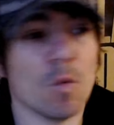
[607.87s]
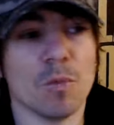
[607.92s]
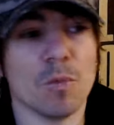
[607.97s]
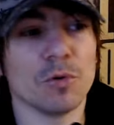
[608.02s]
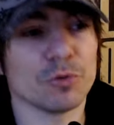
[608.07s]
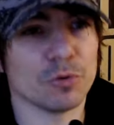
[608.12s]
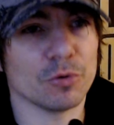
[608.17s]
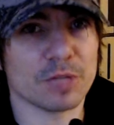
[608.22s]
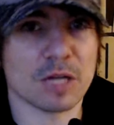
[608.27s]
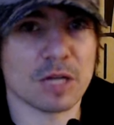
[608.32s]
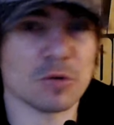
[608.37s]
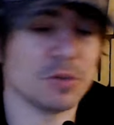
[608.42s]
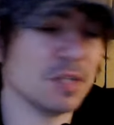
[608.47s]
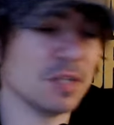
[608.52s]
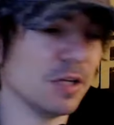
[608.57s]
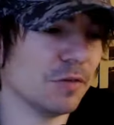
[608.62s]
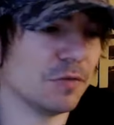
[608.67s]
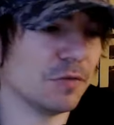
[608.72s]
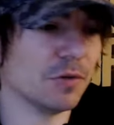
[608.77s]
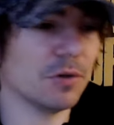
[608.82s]
On montre quelques
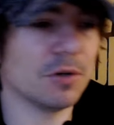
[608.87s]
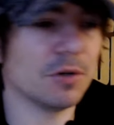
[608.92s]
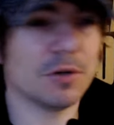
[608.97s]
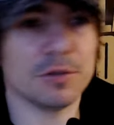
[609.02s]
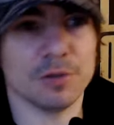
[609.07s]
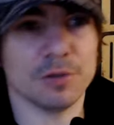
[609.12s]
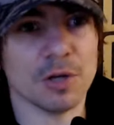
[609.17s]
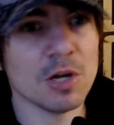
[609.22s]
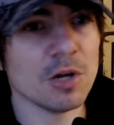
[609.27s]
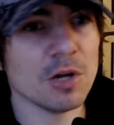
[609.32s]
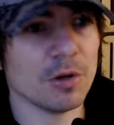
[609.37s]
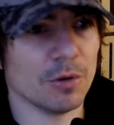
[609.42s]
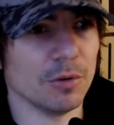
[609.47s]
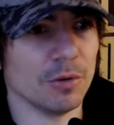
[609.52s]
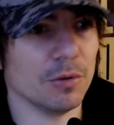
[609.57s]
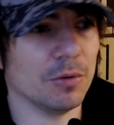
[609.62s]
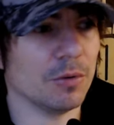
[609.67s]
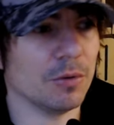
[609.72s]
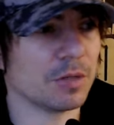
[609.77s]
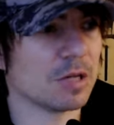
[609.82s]
téléphones,
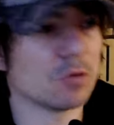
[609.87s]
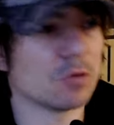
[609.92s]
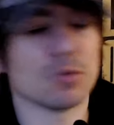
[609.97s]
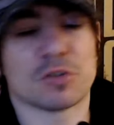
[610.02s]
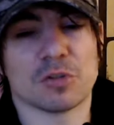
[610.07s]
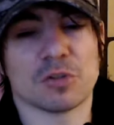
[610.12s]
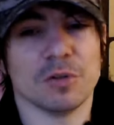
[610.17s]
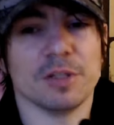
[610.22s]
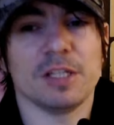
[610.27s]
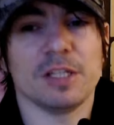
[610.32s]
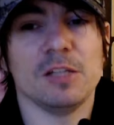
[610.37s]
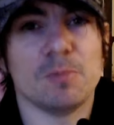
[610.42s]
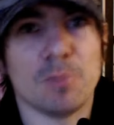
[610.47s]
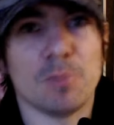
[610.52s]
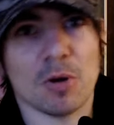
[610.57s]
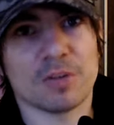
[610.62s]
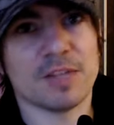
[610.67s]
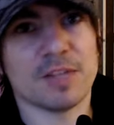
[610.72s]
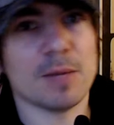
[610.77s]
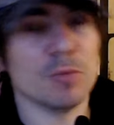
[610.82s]
euh, quelques sonneries de
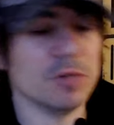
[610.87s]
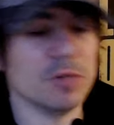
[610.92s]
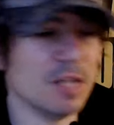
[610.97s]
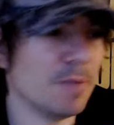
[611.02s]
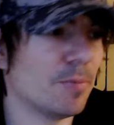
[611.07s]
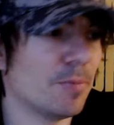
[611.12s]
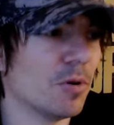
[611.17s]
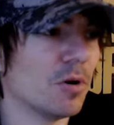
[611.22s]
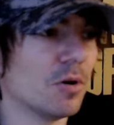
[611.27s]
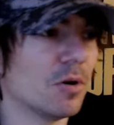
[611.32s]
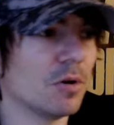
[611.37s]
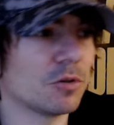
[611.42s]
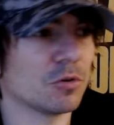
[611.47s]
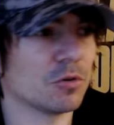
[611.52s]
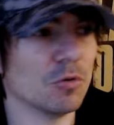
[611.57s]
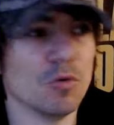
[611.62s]
portables de l'époque,